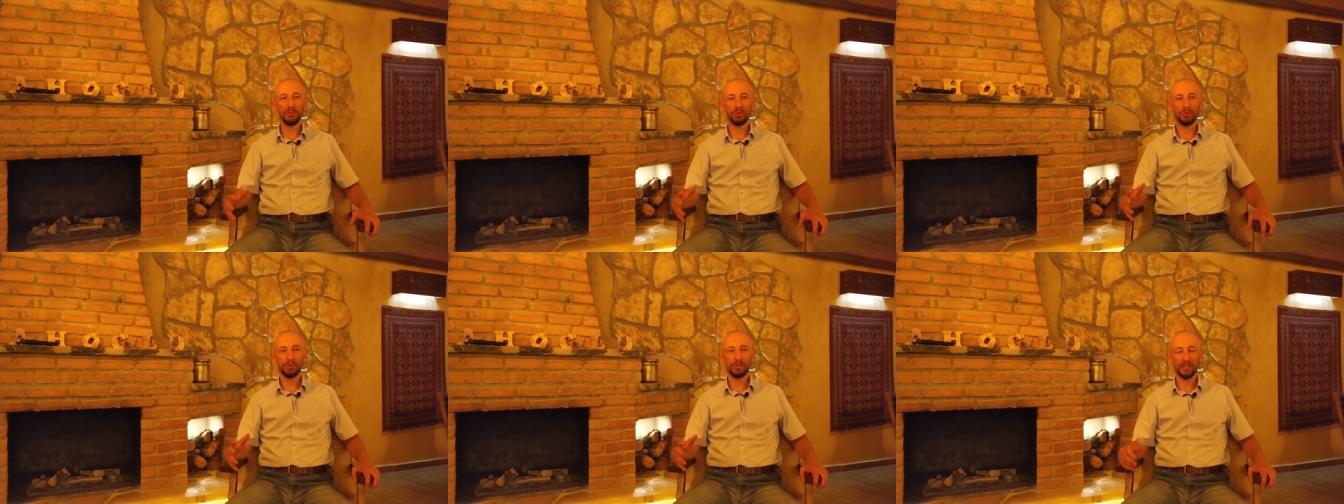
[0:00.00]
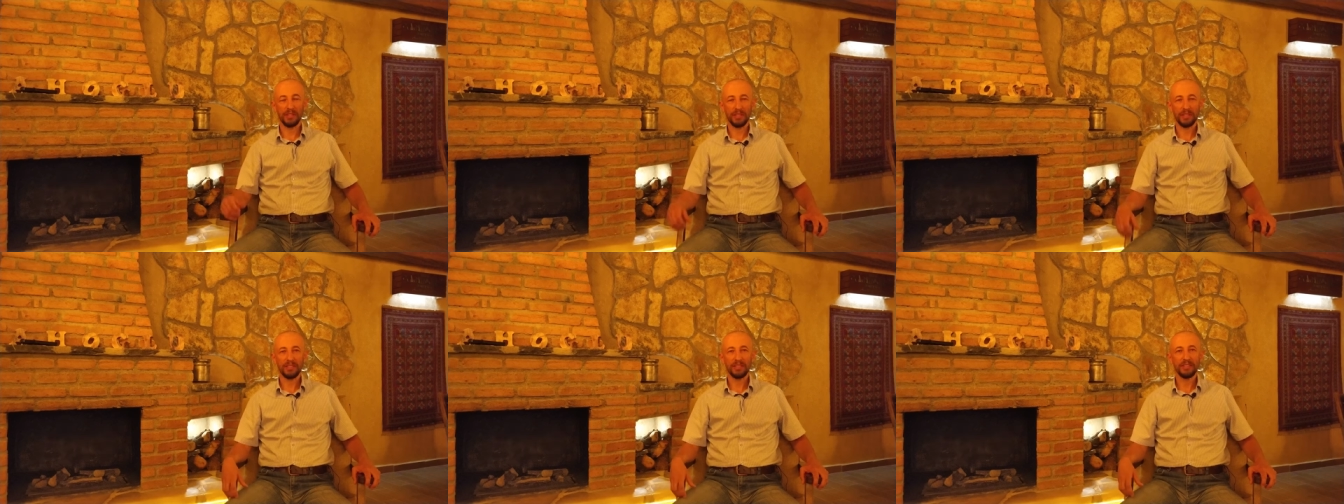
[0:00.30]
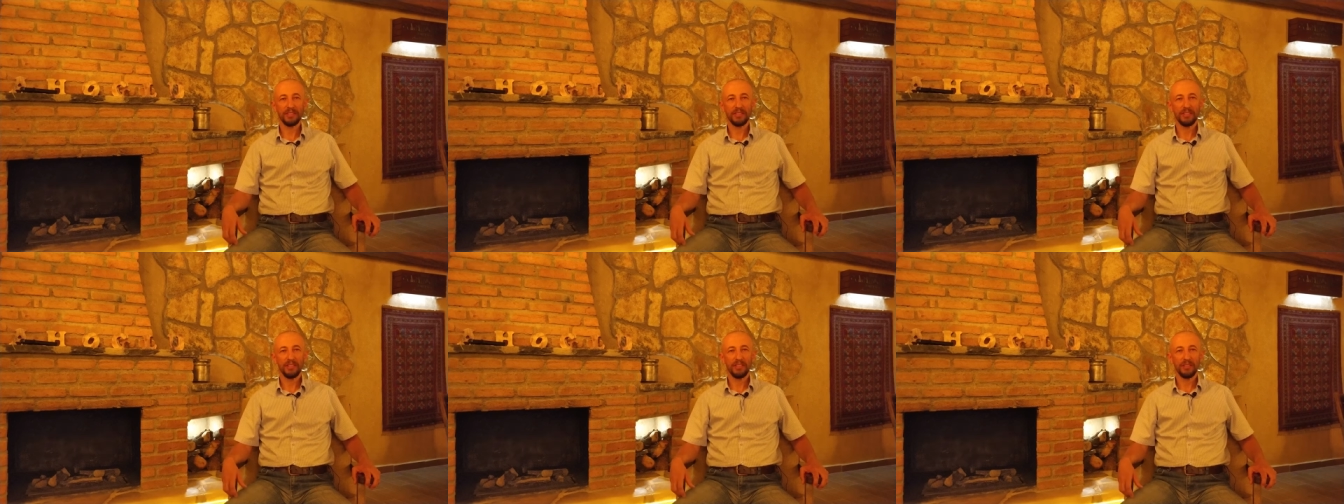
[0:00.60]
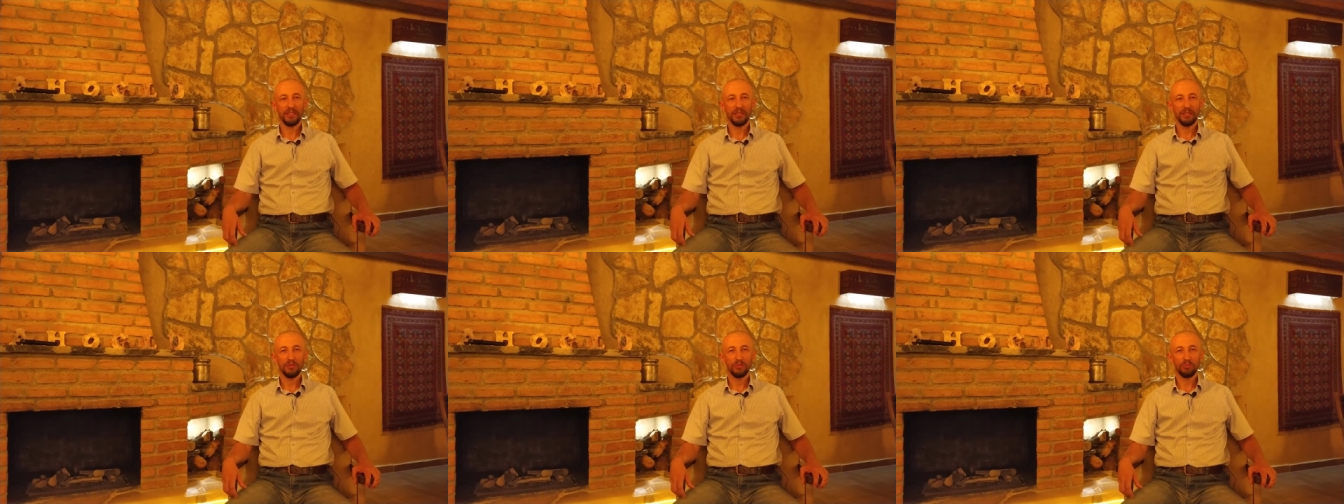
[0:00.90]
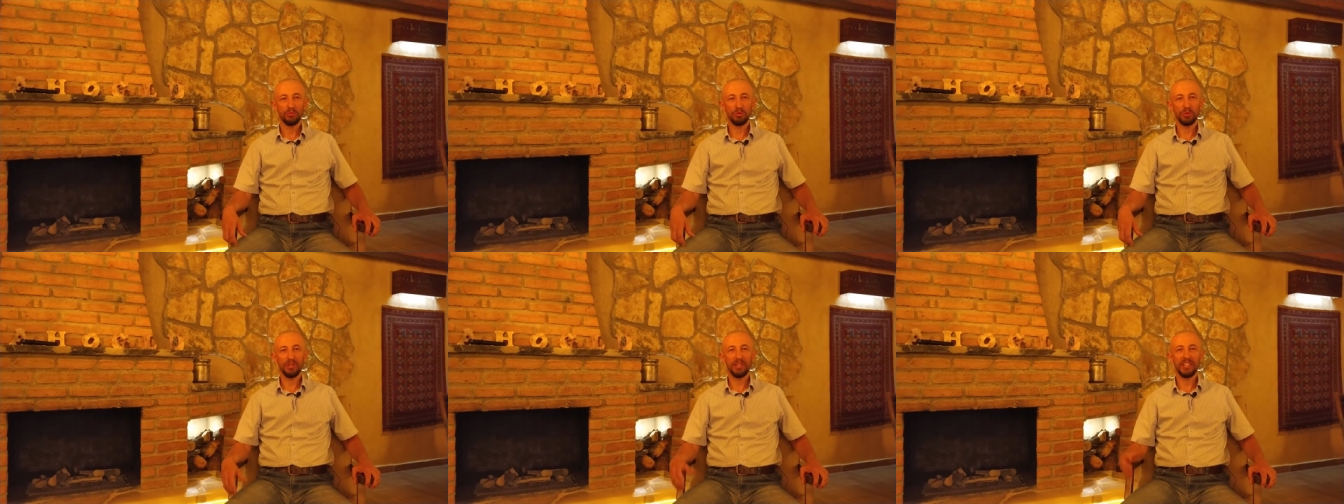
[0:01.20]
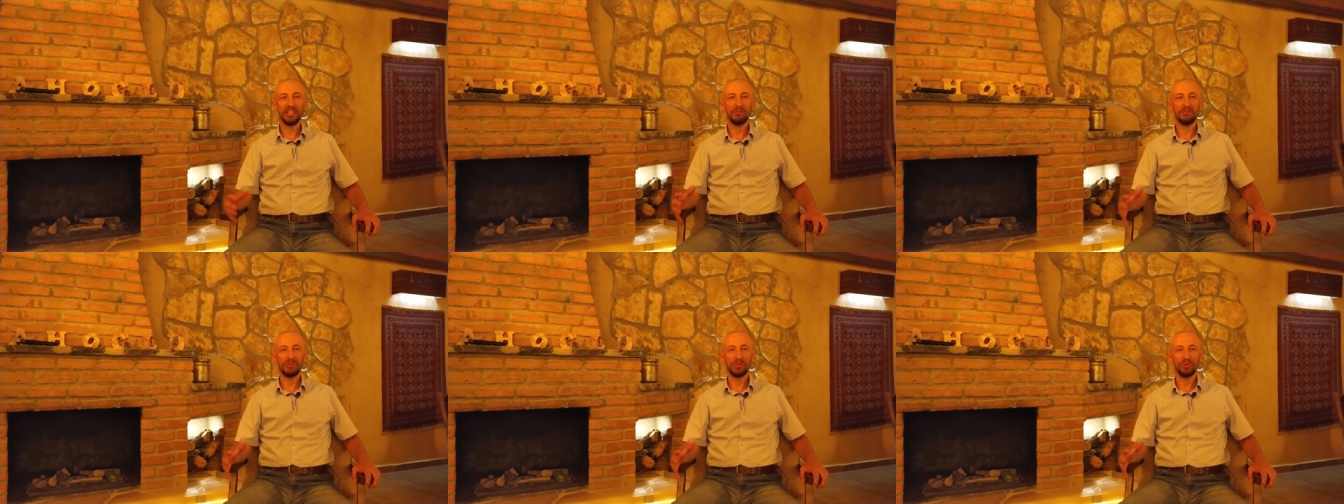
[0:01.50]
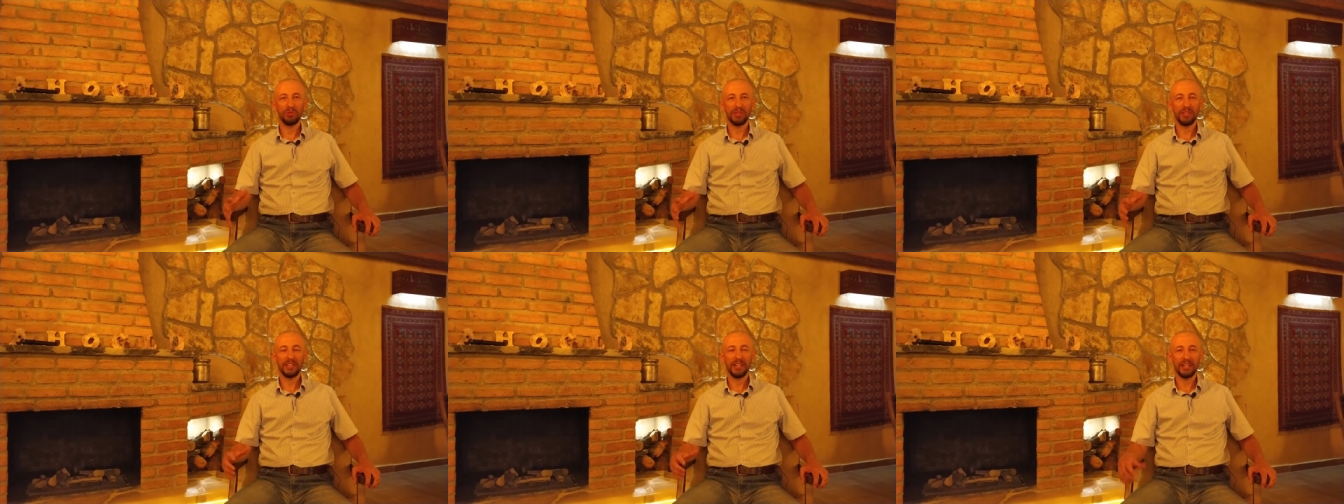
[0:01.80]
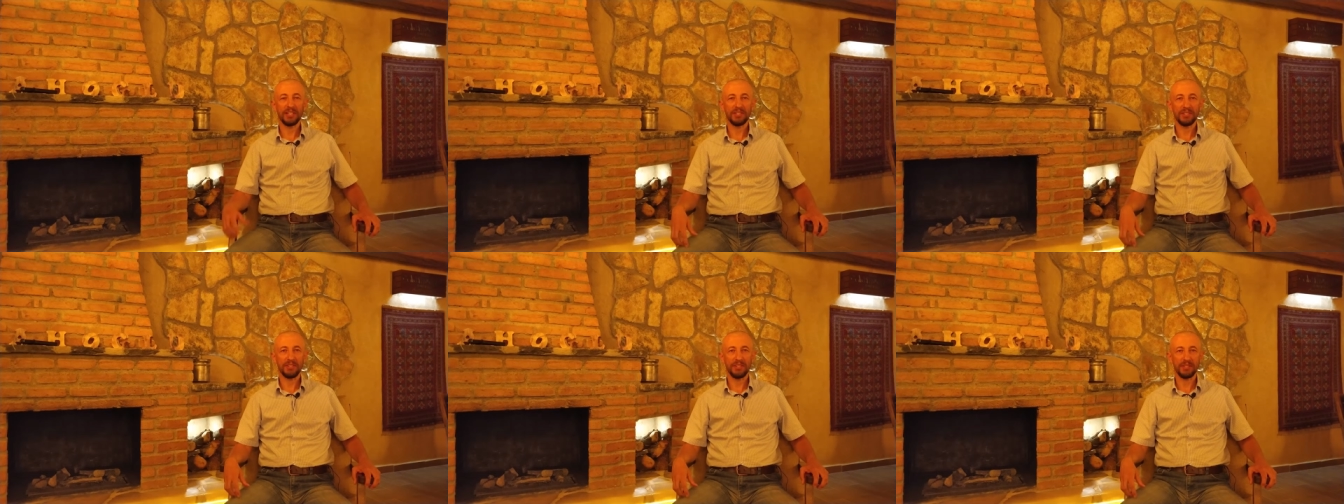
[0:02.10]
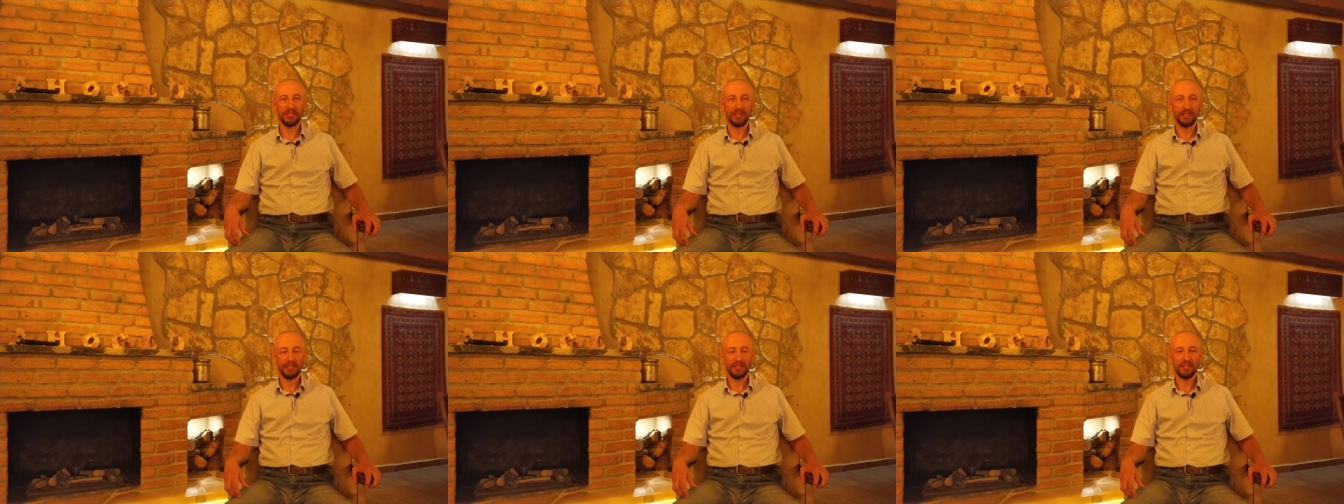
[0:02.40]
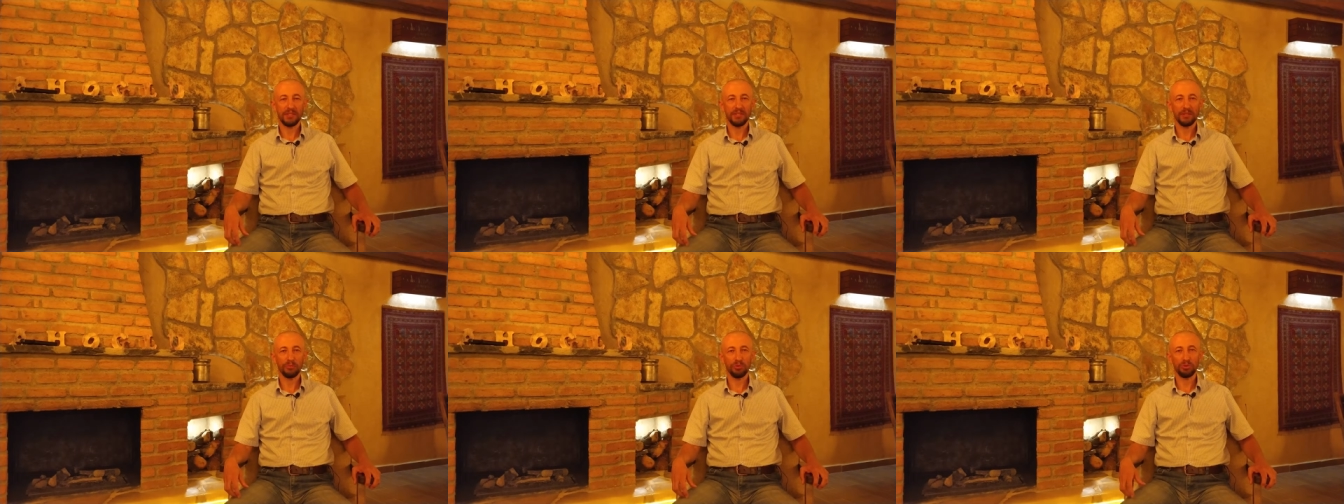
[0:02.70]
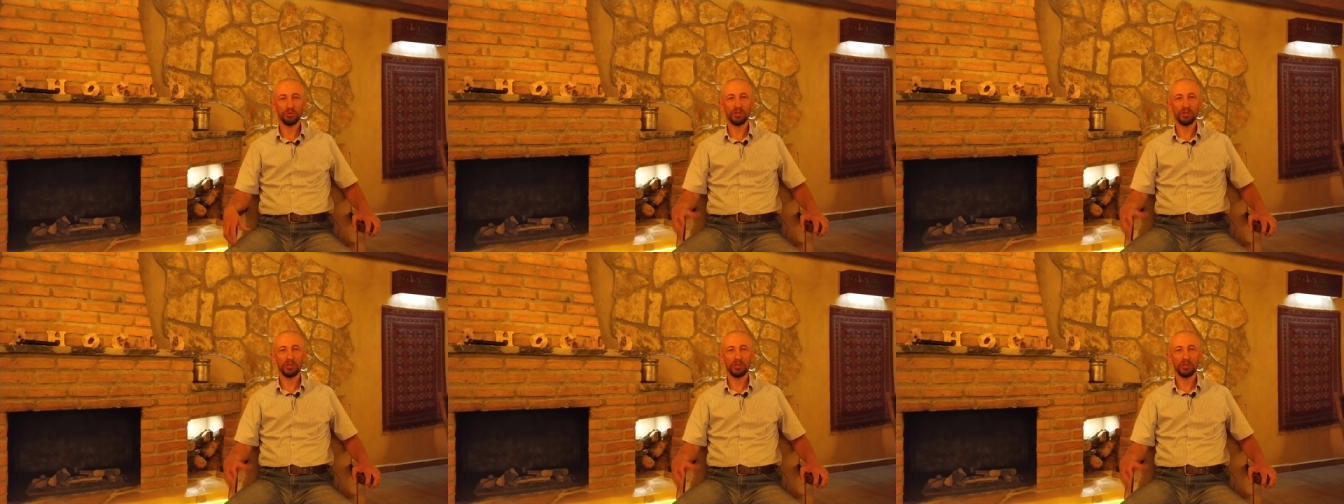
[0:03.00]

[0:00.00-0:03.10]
Merhaba dostlar. Bugün yeni bir videoda karşınızdayız.